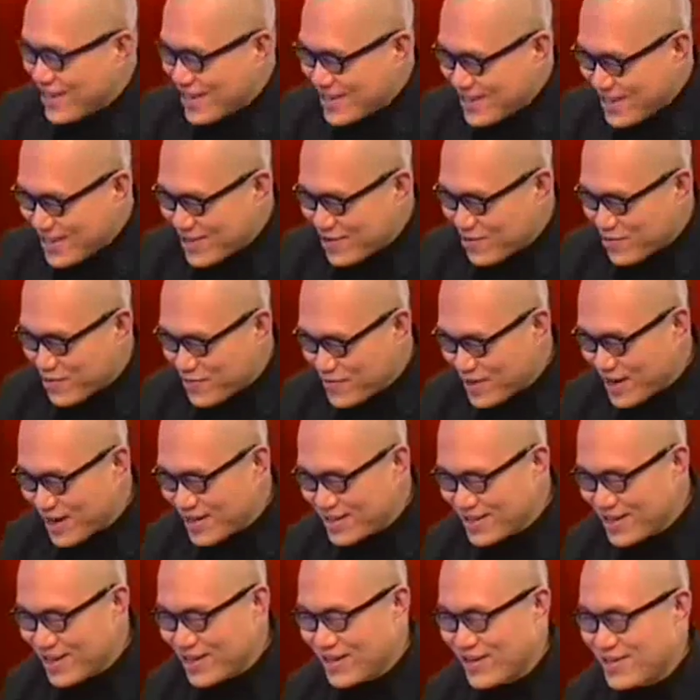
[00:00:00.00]
起来前阵子我们
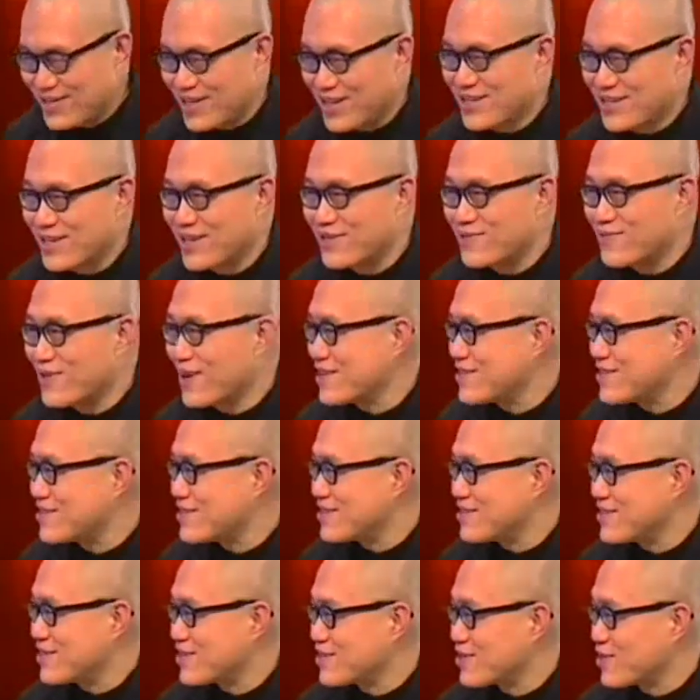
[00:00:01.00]
很热闹讲陈冠
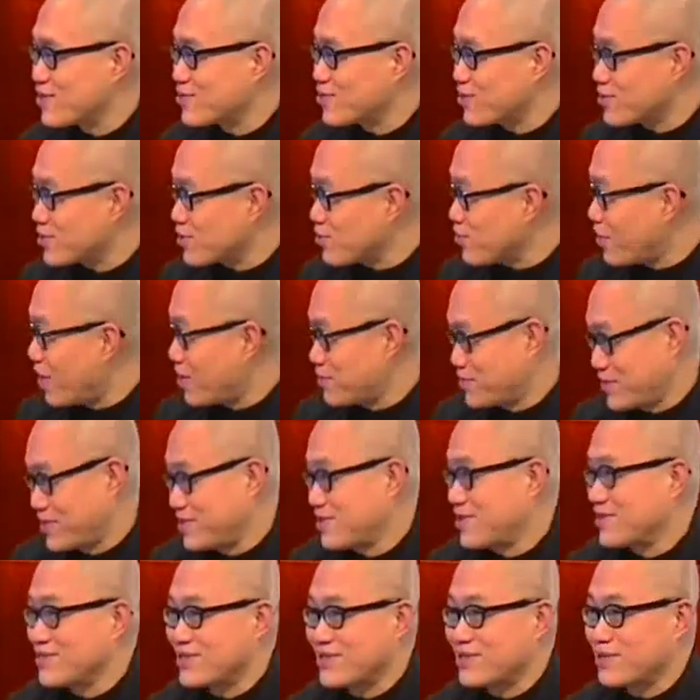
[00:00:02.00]
希的事儿，有些网
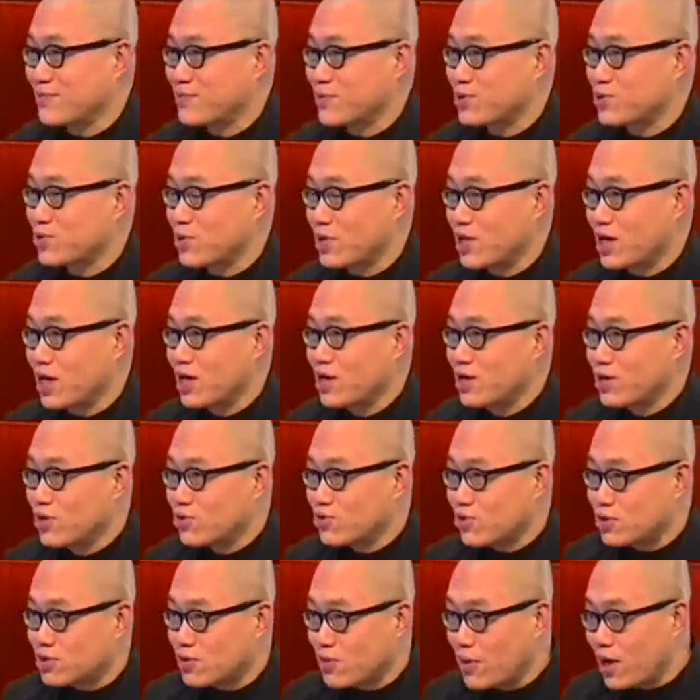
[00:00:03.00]
民也是这么说的。
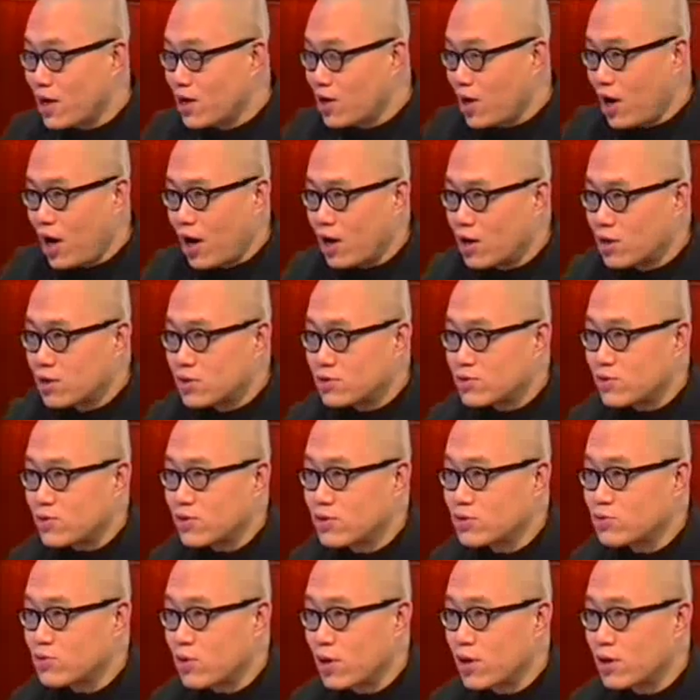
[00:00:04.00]
说实话啊，
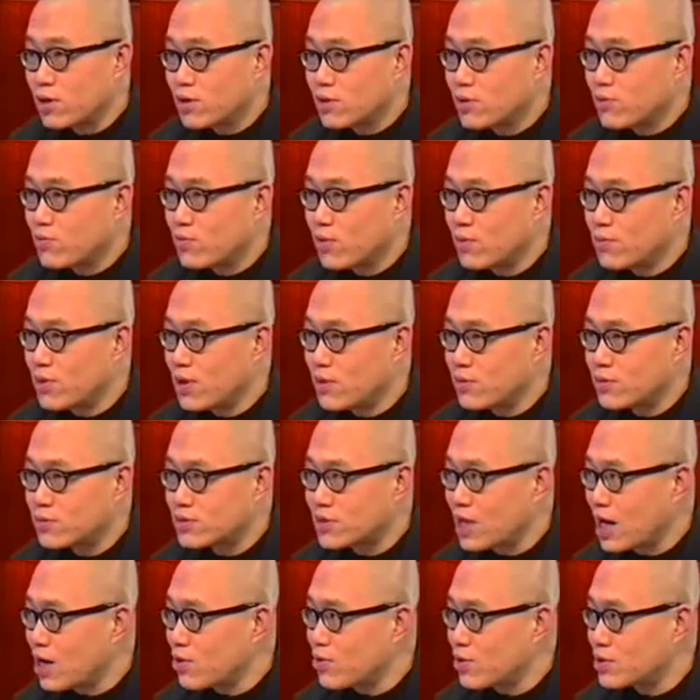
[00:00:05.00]
有人说我
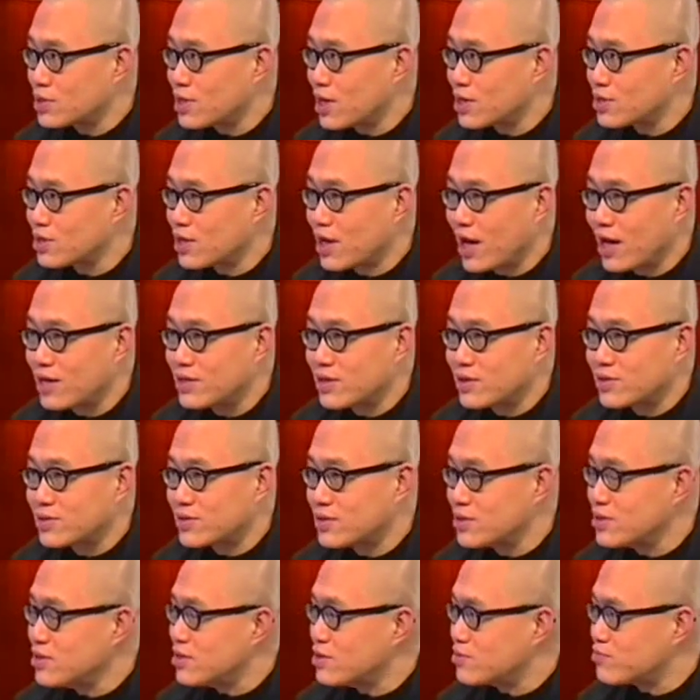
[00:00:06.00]
们大伙这样子看着
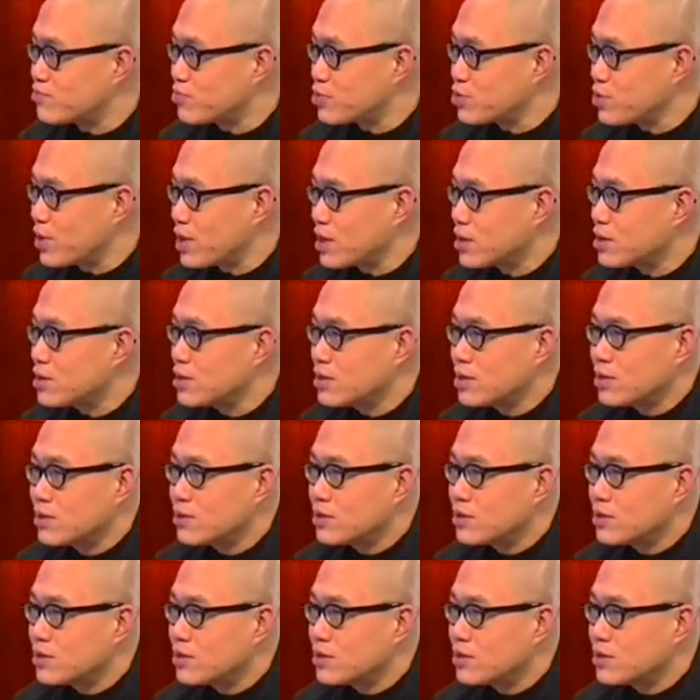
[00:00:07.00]
司私隐不对。